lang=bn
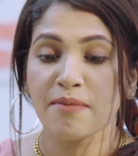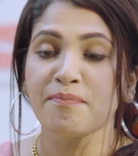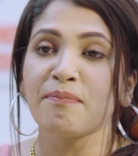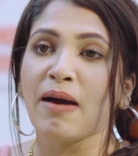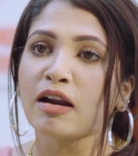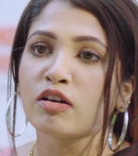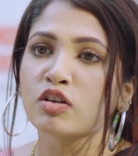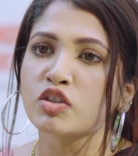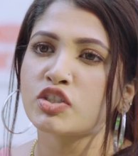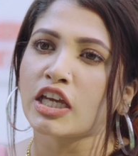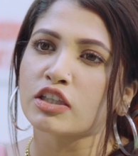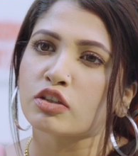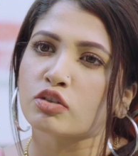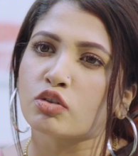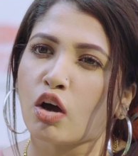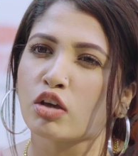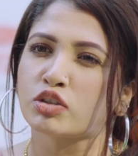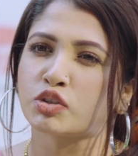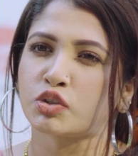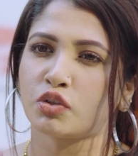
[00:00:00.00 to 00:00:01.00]
আর মানুষ যত
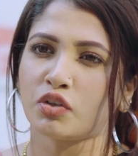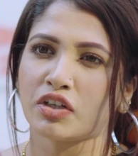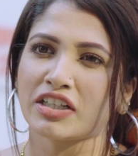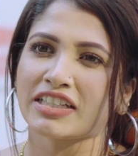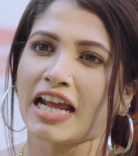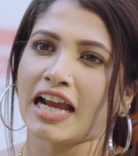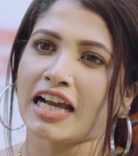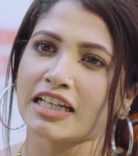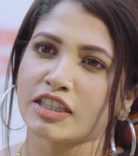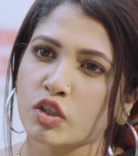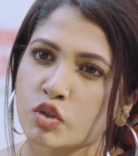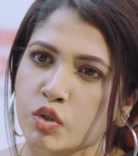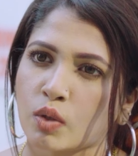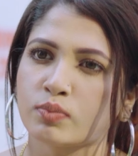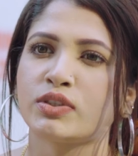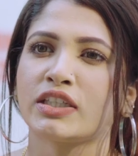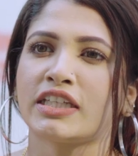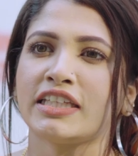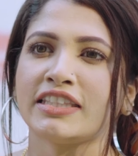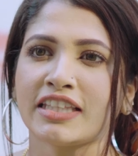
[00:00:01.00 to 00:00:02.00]
কষ্ট করে টাকা দিয়ে
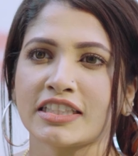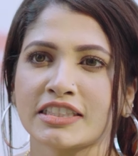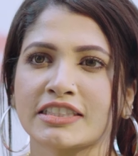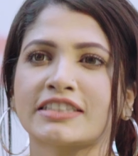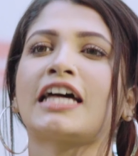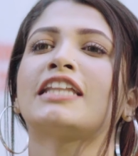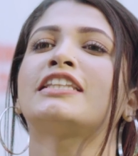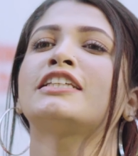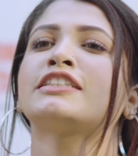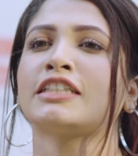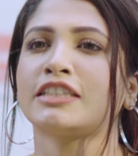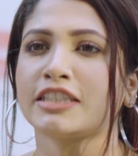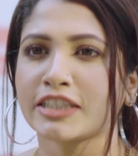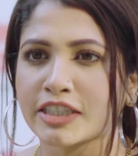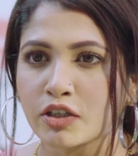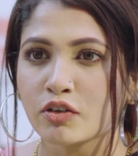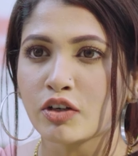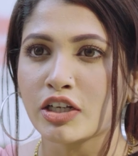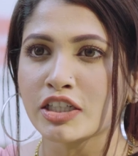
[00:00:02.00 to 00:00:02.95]
সবজি কিনতে আসে তাদের সাথে কি